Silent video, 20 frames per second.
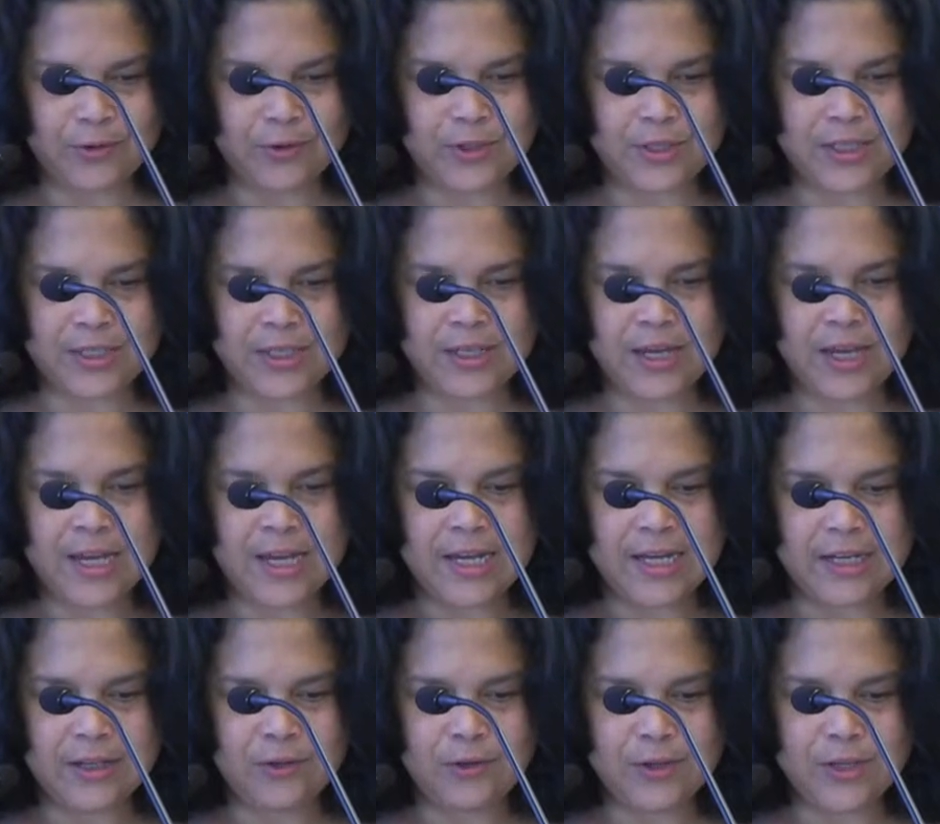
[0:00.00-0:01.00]
On dit
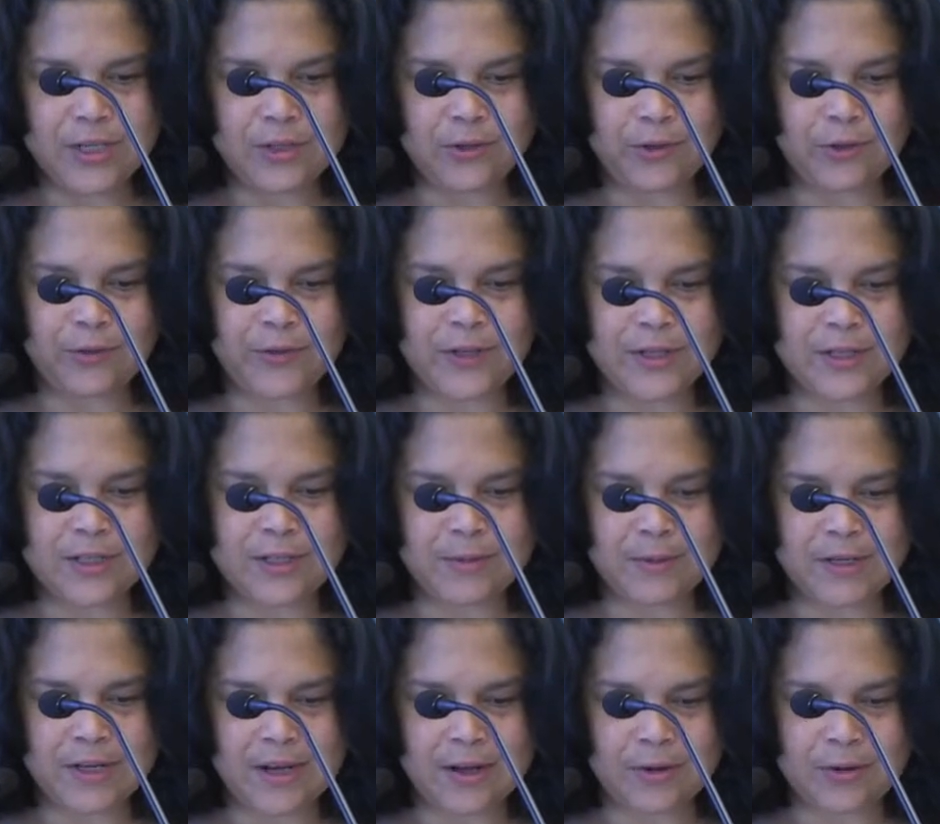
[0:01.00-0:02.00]
Les données sur le
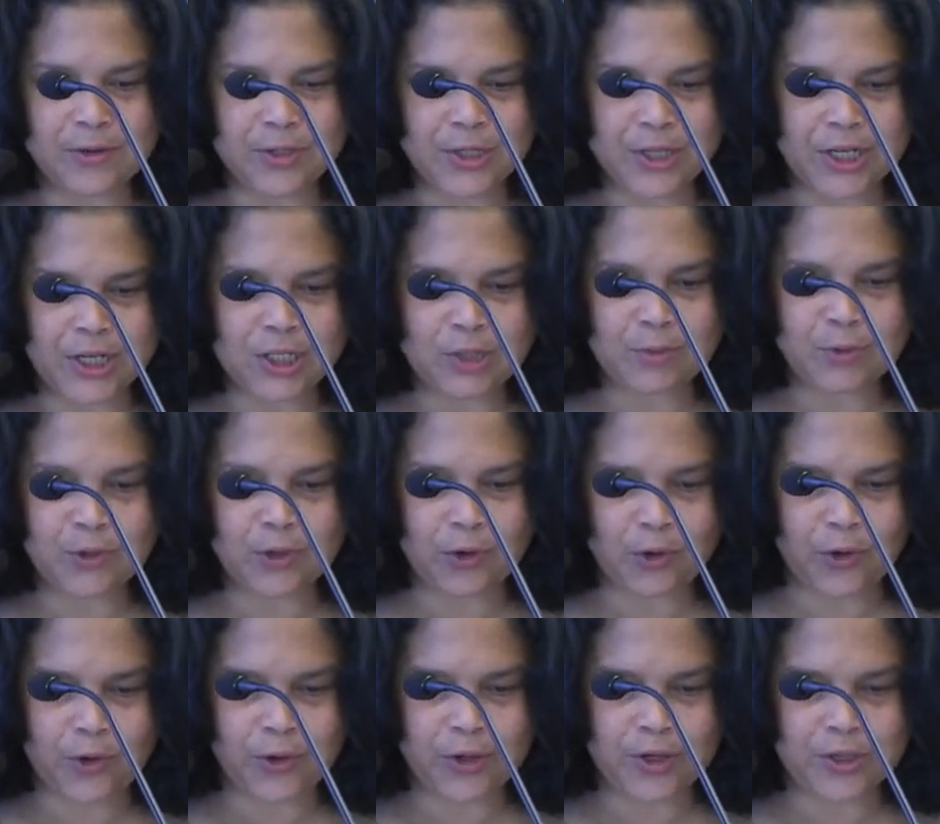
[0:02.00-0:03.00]
financement de la recherche
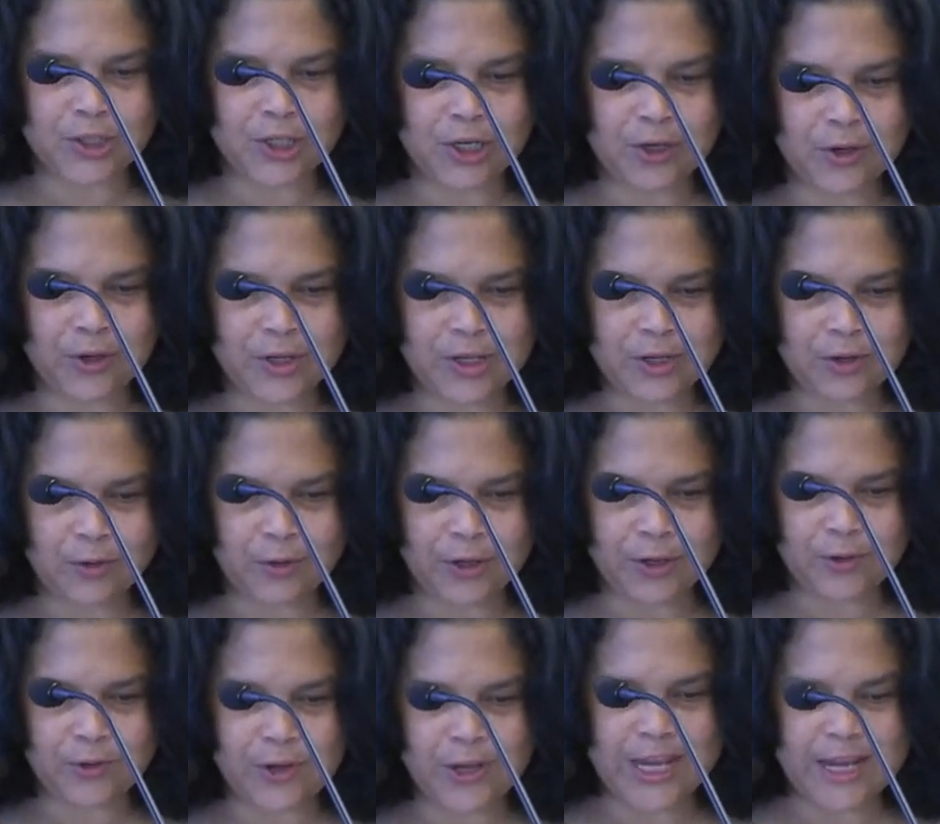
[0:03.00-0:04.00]
montrent que dans chacun des
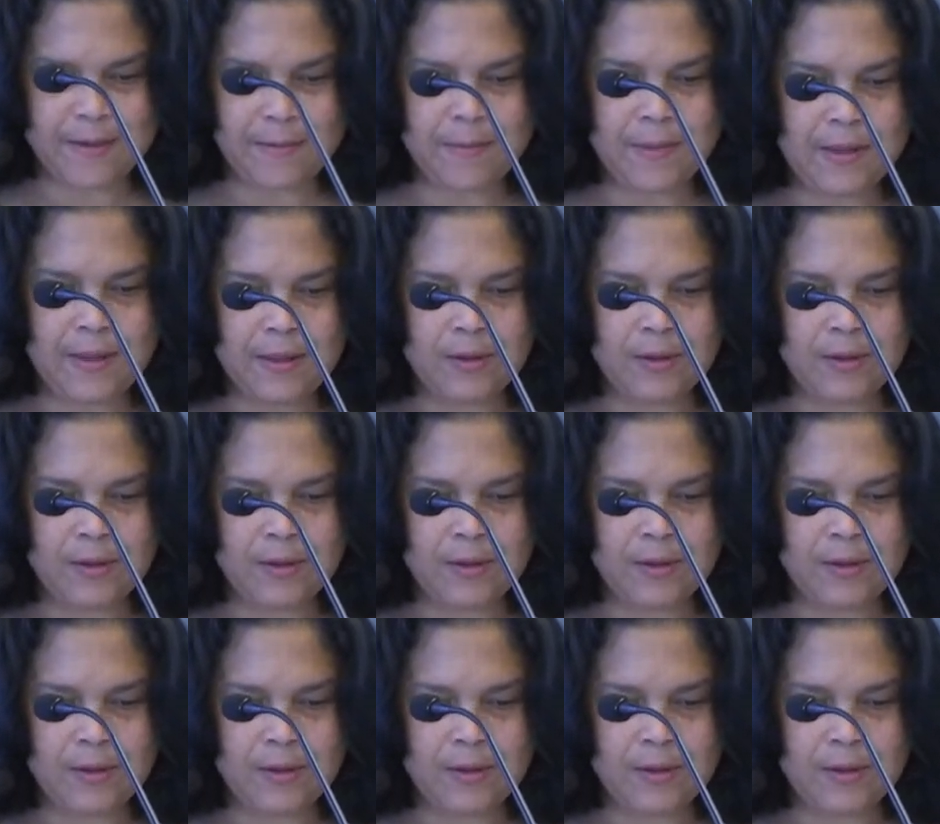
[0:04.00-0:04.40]
trois domaines,